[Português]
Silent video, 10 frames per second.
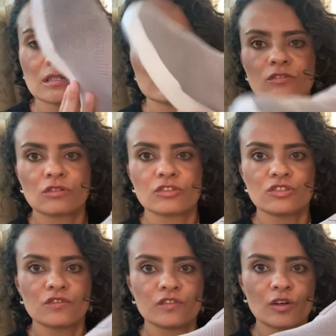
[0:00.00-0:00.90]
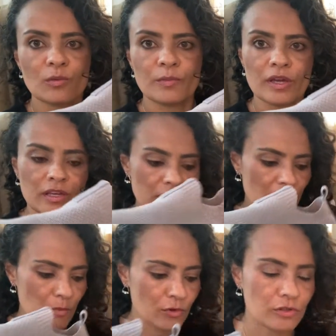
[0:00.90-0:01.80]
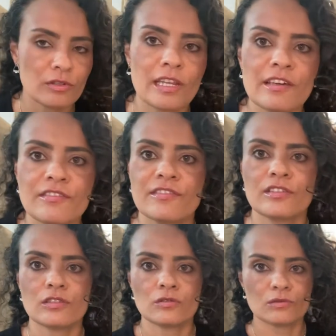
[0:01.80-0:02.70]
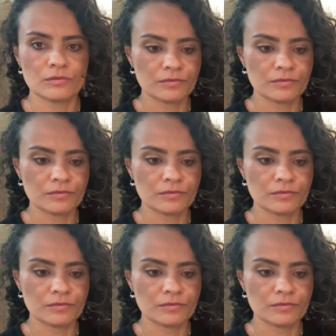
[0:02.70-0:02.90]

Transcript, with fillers: só de enfiar o pé e é muito levinho.